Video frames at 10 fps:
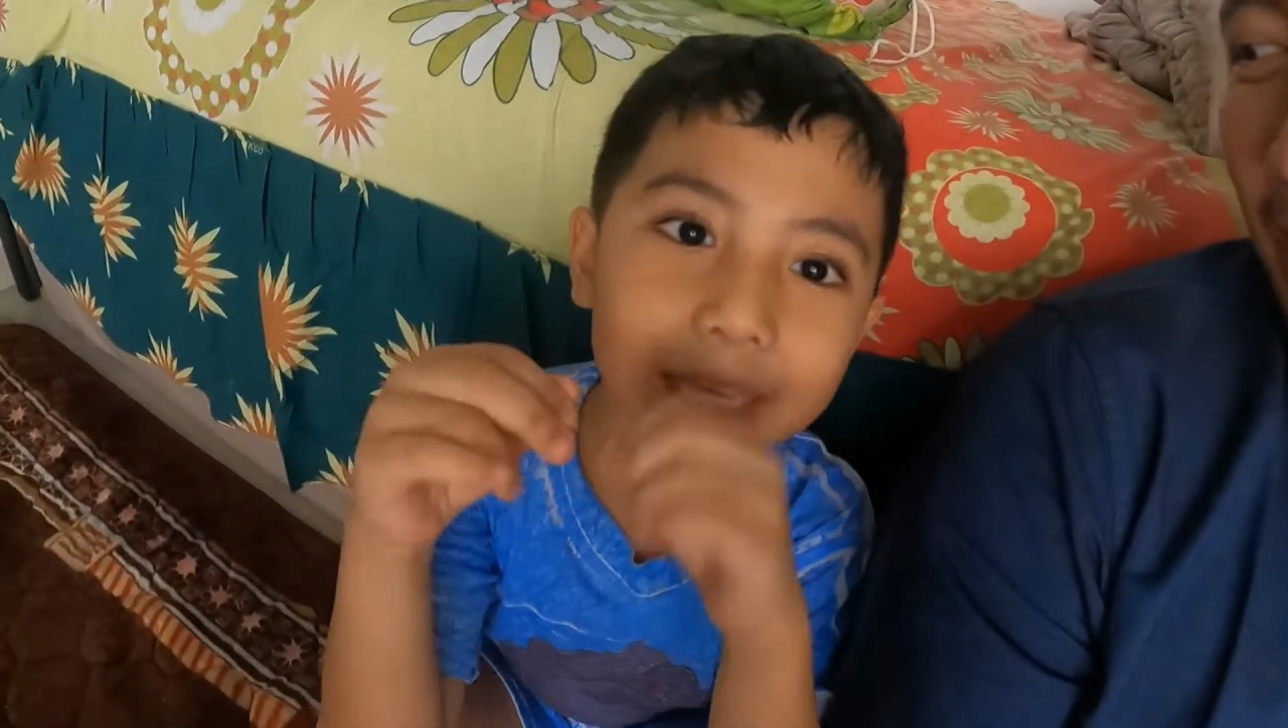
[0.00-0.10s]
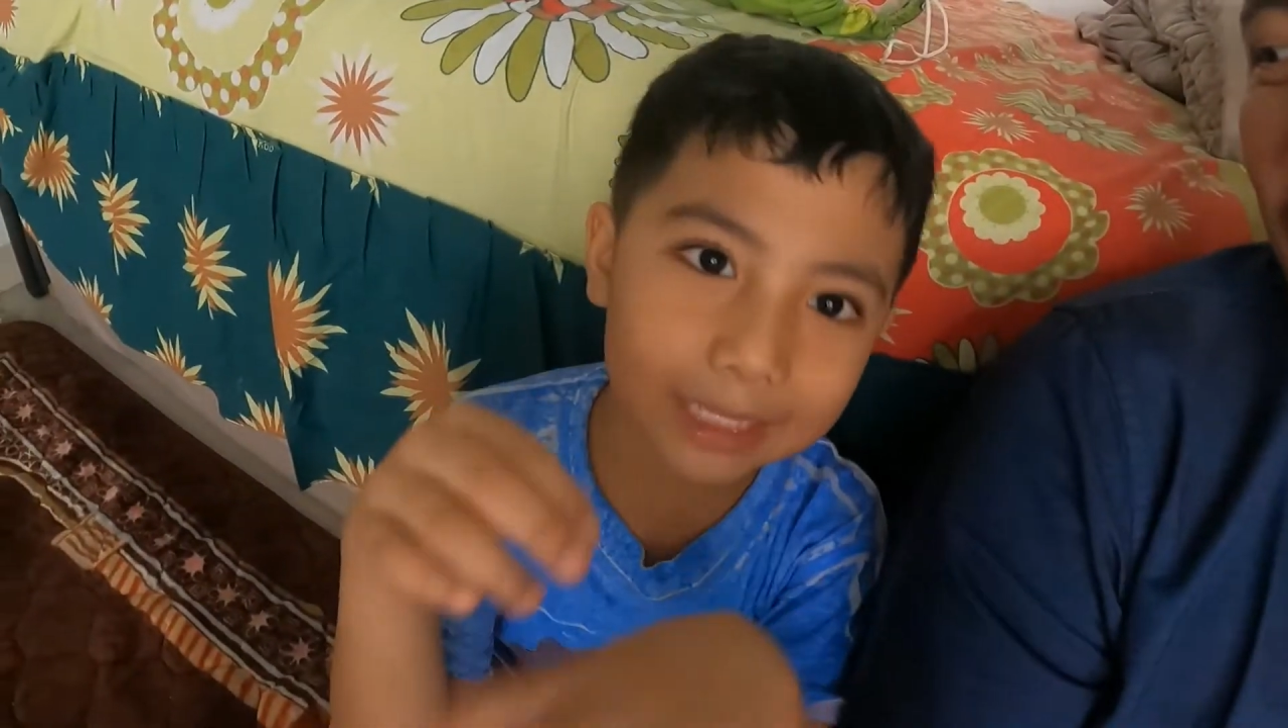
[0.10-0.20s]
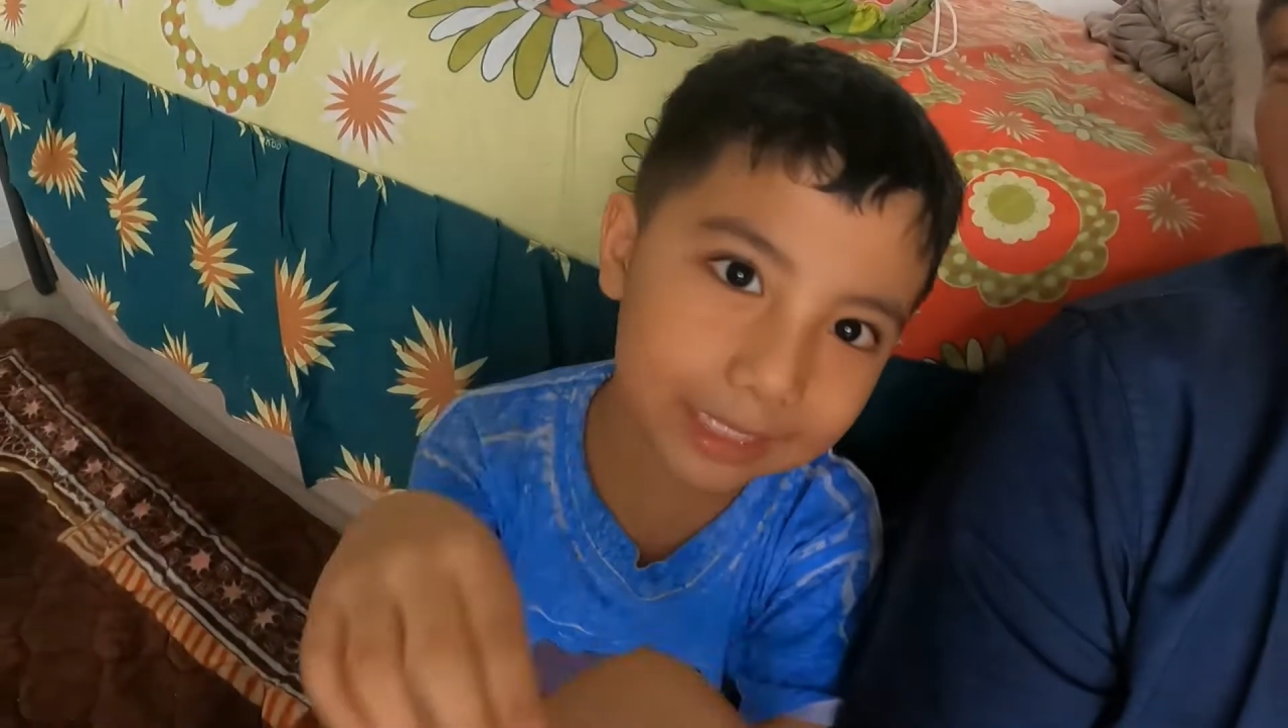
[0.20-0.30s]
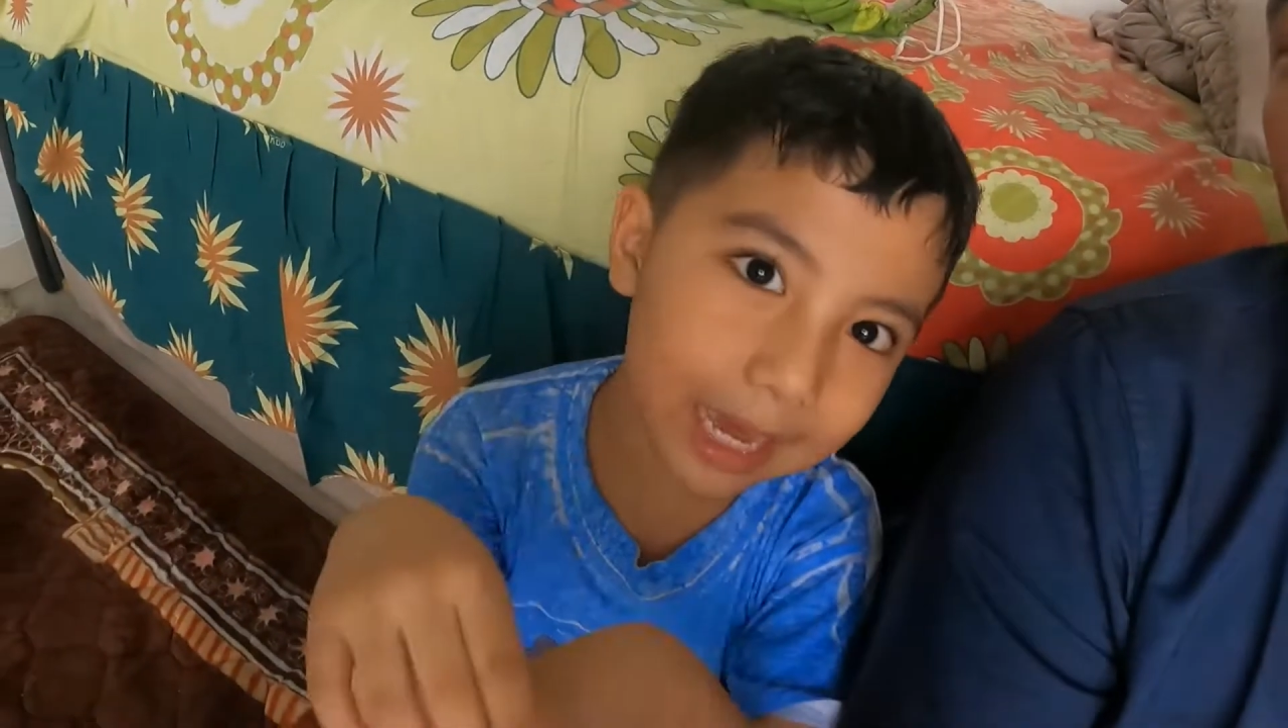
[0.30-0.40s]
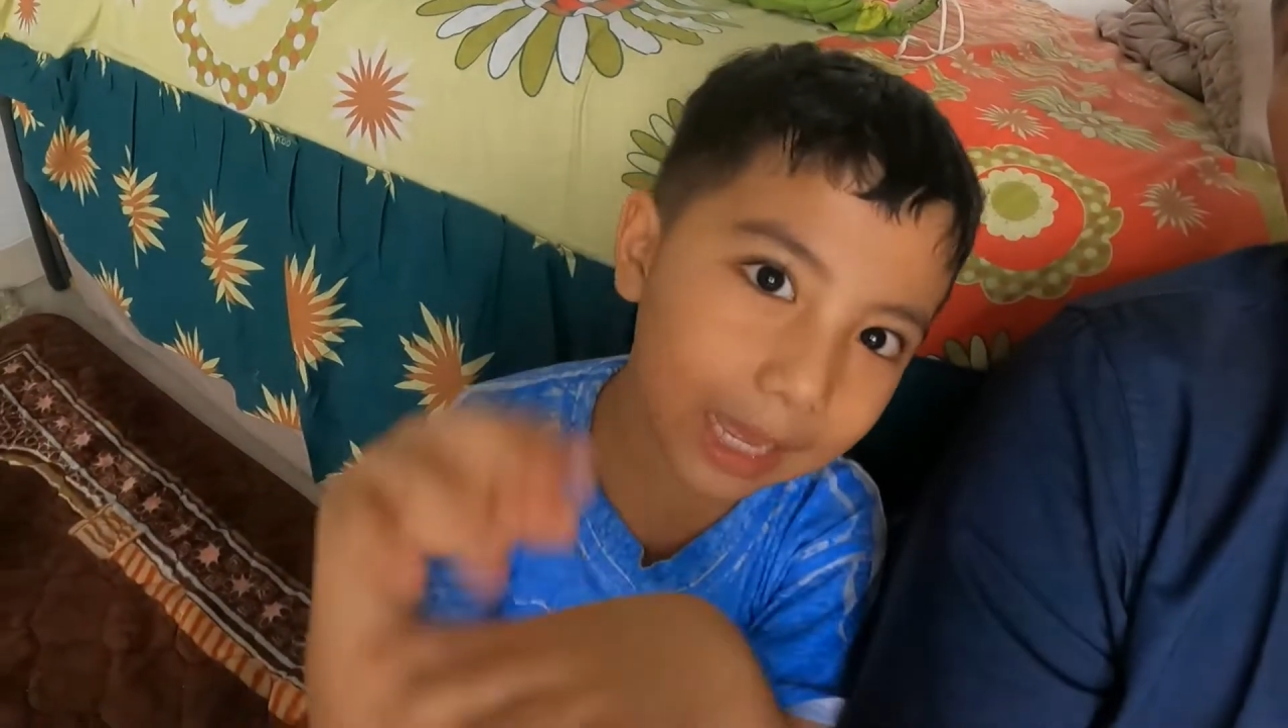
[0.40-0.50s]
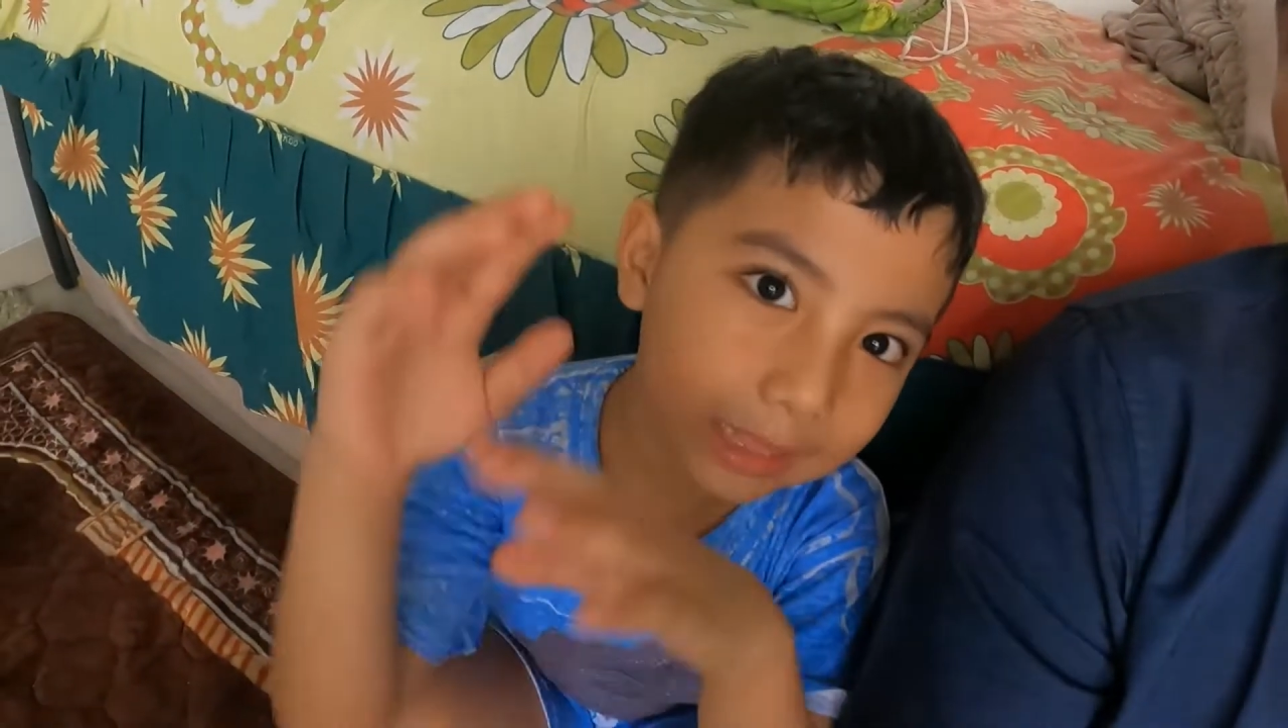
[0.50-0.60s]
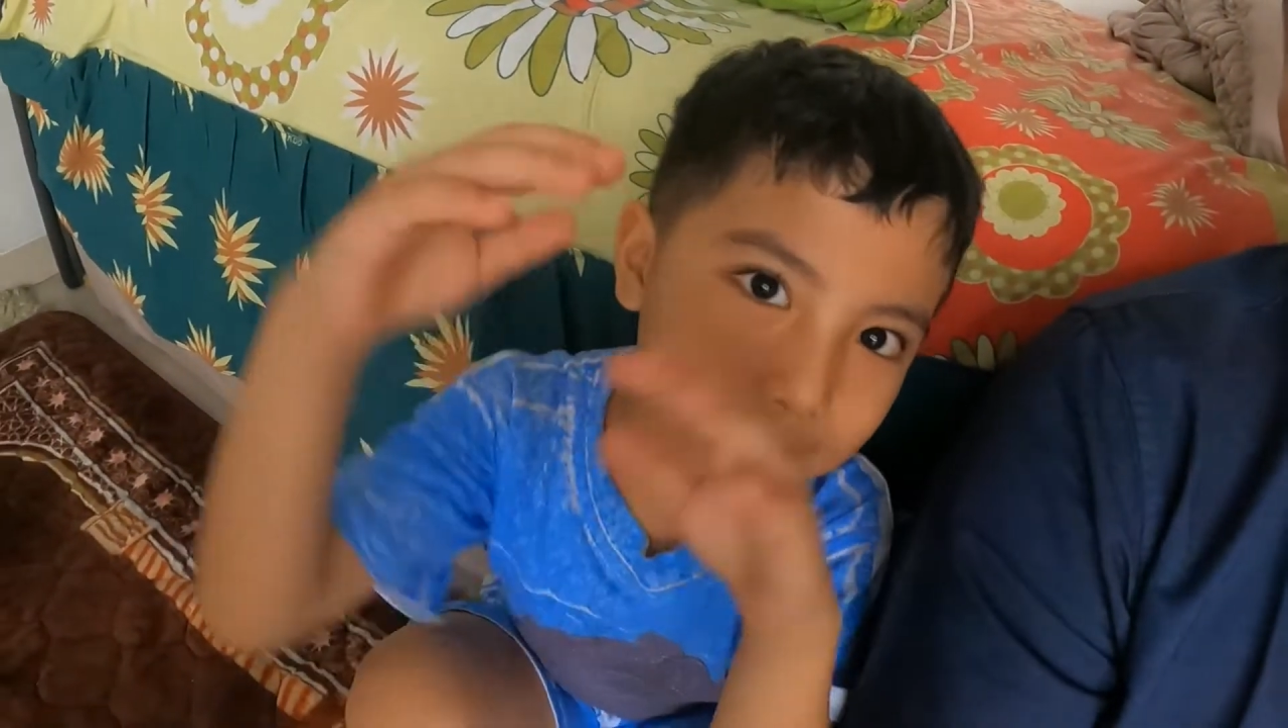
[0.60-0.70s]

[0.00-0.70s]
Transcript: tiga